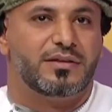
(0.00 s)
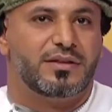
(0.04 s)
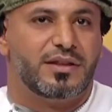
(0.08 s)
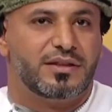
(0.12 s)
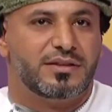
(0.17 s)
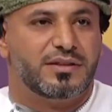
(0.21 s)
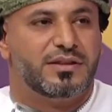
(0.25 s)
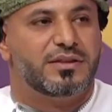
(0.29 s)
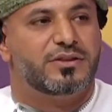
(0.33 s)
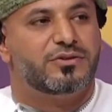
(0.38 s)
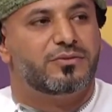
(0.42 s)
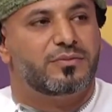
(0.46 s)

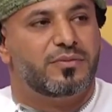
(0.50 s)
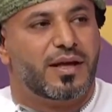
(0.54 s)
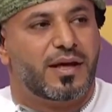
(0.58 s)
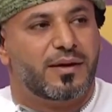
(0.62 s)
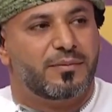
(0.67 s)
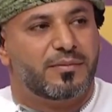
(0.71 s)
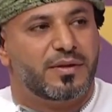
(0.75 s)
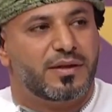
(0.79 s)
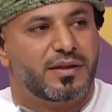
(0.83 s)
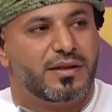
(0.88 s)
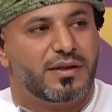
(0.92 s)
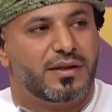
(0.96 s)
تجهيزهم
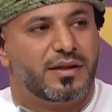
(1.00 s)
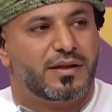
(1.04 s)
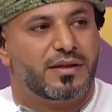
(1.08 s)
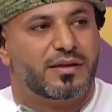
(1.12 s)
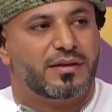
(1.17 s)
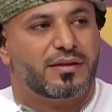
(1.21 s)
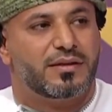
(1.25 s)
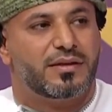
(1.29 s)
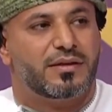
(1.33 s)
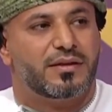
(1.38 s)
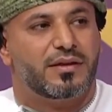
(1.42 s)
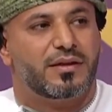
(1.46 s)

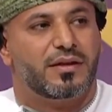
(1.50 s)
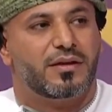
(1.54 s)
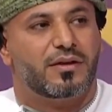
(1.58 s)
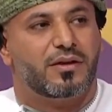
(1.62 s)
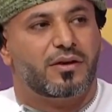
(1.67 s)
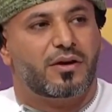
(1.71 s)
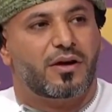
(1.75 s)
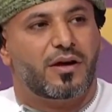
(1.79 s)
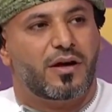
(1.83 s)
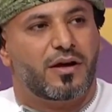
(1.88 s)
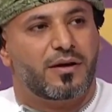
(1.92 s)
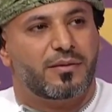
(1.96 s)
للعملية
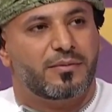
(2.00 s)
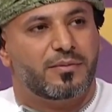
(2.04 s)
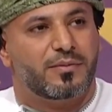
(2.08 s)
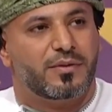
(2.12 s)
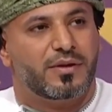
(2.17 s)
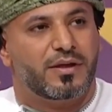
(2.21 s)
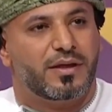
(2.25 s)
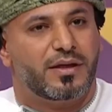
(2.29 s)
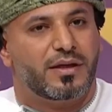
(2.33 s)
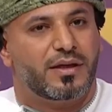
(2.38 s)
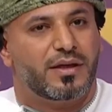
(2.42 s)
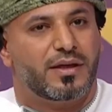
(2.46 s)

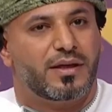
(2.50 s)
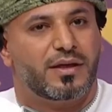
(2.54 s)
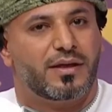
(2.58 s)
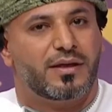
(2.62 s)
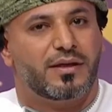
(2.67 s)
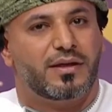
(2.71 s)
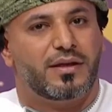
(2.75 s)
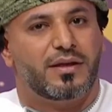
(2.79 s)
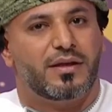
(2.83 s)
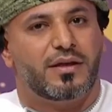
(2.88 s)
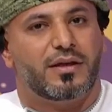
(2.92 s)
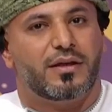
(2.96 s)
القابل
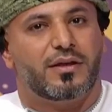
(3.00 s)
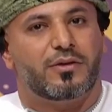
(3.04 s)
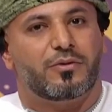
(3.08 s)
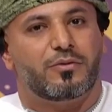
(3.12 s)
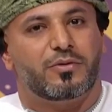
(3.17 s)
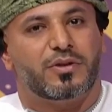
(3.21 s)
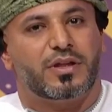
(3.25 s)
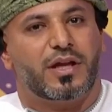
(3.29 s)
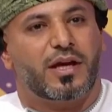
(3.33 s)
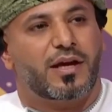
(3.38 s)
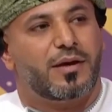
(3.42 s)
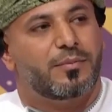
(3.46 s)

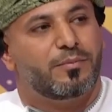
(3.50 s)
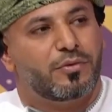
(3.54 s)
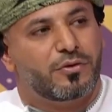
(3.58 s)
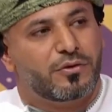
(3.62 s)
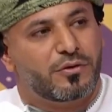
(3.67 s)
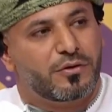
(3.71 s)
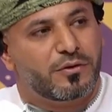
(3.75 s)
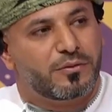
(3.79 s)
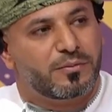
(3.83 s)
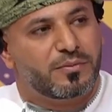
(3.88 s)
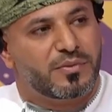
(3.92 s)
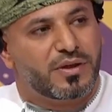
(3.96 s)

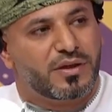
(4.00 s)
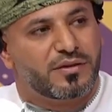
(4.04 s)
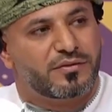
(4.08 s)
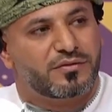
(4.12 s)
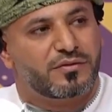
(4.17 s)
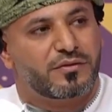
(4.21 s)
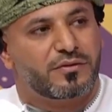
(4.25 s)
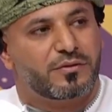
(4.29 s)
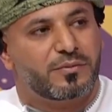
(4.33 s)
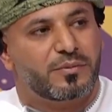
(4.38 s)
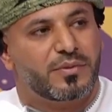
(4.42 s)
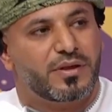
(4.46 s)
وتقبلهم
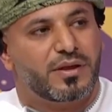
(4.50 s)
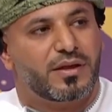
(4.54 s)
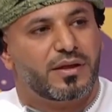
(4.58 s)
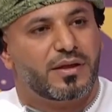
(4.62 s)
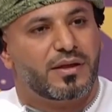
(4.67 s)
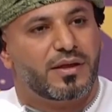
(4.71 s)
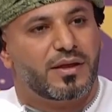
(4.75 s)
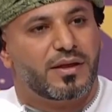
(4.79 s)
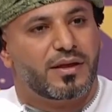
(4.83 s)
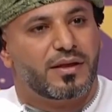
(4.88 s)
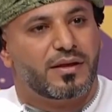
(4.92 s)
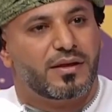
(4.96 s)
نفسهم
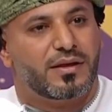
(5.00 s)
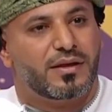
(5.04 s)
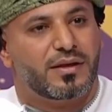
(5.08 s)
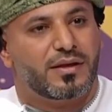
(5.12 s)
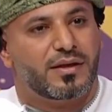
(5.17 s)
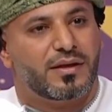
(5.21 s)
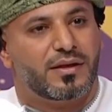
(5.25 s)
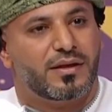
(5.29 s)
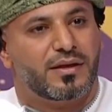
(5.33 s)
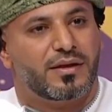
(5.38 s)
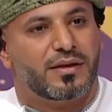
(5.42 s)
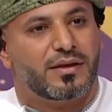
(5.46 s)

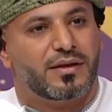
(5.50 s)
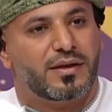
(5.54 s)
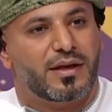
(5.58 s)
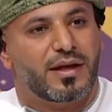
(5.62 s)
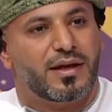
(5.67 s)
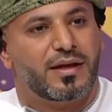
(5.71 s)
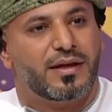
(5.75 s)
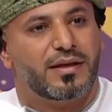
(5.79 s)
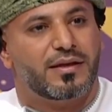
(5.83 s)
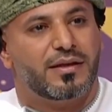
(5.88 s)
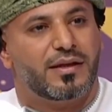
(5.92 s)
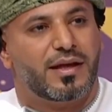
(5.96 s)

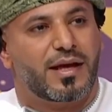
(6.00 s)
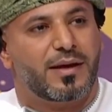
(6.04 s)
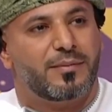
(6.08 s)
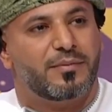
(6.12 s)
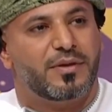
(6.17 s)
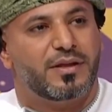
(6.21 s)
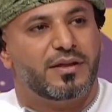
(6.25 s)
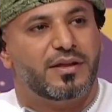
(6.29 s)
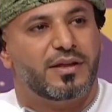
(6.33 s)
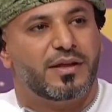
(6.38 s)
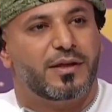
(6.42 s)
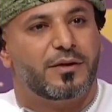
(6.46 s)
للأهل
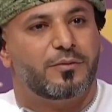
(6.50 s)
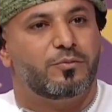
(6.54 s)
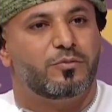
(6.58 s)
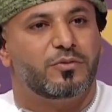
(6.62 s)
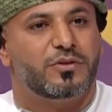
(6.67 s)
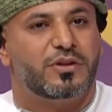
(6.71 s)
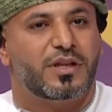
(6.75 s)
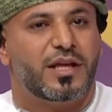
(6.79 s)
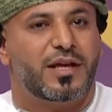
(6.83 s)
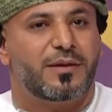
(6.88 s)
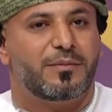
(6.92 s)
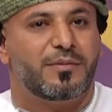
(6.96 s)
للعملية
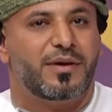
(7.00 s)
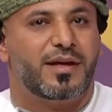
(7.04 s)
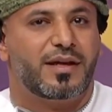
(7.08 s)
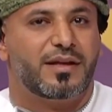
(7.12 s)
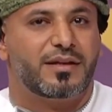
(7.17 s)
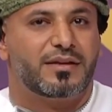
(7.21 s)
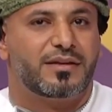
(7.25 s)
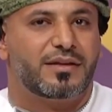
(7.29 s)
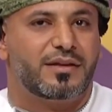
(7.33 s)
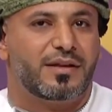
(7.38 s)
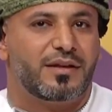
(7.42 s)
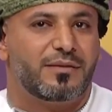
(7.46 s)

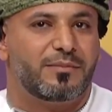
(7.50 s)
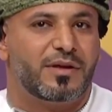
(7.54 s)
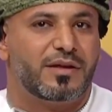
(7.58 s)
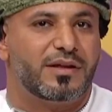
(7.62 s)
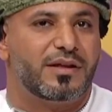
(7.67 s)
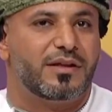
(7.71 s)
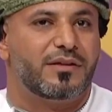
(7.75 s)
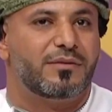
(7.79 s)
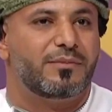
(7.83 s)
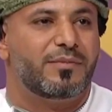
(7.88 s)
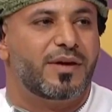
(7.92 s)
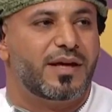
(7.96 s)
ومتابعة
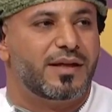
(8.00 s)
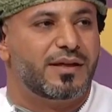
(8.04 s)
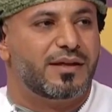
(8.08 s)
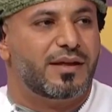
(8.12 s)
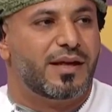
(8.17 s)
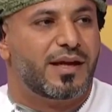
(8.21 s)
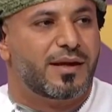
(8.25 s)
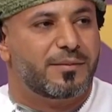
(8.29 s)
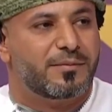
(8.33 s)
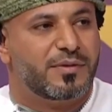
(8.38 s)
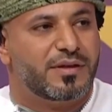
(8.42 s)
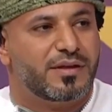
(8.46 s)
المريض بعد
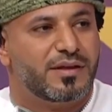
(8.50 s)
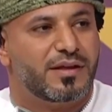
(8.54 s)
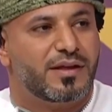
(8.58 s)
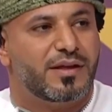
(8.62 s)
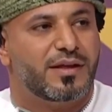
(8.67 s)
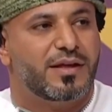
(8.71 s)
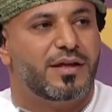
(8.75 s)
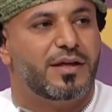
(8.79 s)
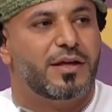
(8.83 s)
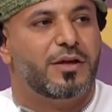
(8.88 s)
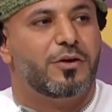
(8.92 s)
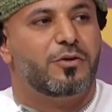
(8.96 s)

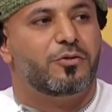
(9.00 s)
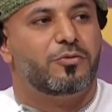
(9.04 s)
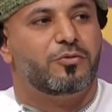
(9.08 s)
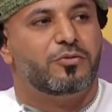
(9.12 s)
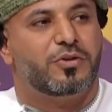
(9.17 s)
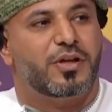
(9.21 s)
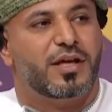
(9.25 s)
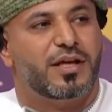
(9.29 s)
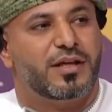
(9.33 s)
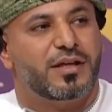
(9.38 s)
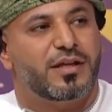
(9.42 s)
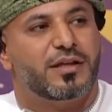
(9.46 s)
العملية
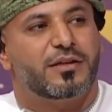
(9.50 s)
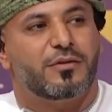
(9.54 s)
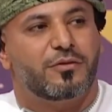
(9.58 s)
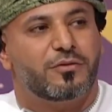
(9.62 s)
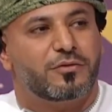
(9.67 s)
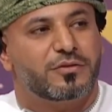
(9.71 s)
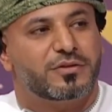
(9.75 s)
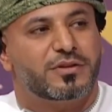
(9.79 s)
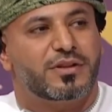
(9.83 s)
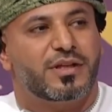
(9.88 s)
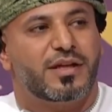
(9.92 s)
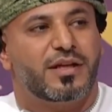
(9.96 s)
وتهيئه
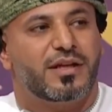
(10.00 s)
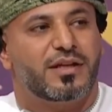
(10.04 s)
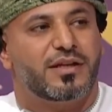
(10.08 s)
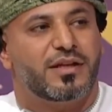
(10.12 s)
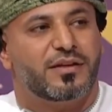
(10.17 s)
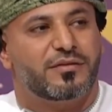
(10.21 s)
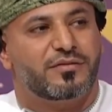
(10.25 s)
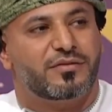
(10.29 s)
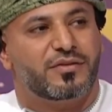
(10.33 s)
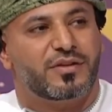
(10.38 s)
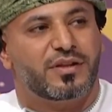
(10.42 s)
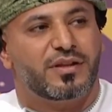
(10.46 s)
الاسره
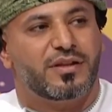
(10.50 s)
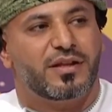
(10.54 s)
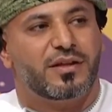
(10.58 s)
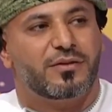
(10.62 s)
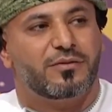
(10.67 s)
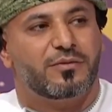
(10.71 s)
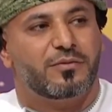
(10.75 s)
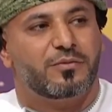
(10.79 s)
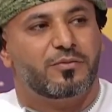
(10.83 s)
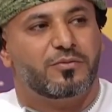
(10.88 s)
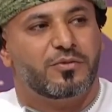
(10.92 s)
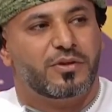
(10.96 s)
نفسيا
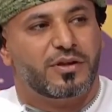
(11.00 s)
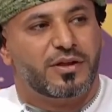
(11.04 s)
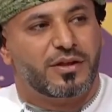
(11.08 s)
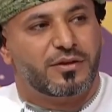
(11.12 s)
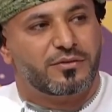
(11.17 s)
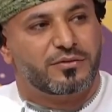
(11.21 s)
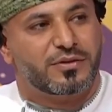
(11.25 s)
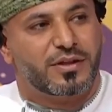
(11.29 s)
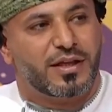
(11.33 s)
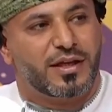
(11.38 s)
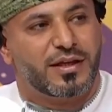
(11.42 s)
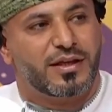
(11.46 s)

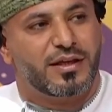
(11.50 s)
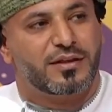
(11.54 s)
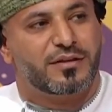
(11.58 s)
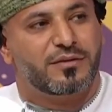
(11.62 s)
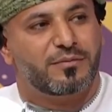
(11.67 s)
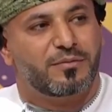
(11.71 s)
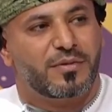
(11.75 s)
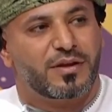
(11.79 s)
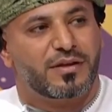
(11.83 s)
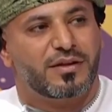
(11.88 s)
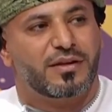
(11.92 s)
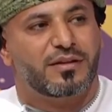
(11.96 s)
وتهيئه
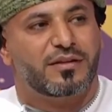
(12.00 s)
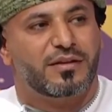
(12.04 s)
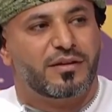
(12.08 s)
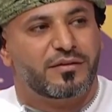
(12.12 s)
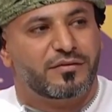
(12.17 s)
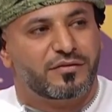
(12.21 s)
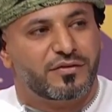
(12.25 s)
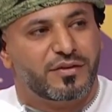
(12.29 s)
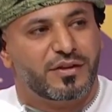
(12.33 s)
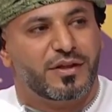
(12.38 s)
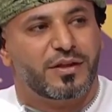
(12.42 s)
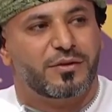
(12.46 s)
المريض
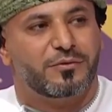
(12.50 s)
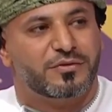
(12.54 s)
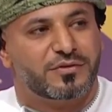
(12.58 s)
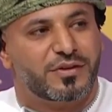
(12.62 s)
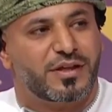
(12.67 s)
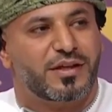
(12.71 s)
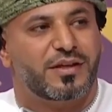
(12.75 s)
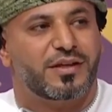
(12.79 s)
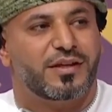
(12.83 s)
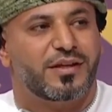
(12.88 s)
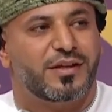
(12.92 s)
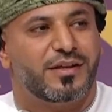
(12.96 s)
نفسيا
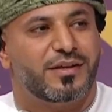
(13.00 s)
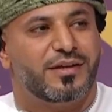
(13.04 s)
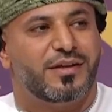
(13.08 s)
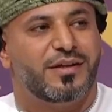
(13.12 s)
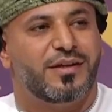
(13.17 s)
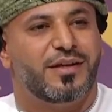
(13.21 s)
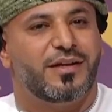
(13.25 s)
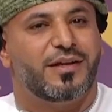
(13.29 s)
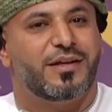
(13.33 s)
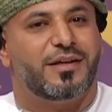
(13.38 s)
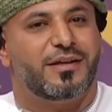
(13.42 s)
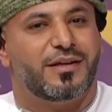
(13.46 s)
وصحيا
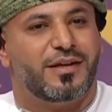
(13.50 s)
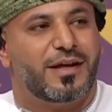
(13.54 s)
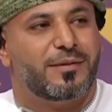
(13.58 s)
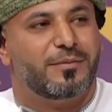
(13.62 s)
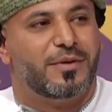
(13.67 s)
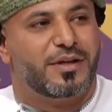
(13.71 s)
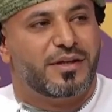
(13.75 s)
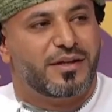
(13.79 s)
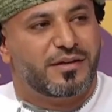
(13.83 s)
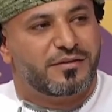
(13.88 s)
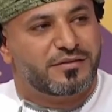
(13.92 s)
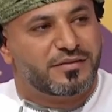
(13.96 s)
صحيح.
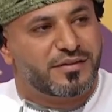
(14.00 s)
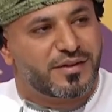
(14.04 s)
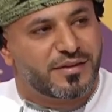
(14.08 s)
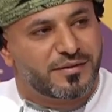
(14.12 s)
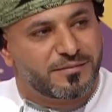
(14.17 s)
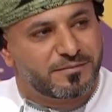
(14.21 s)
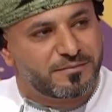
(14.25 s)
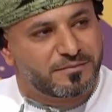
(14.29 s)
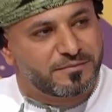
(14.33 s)
للعمليه نفسها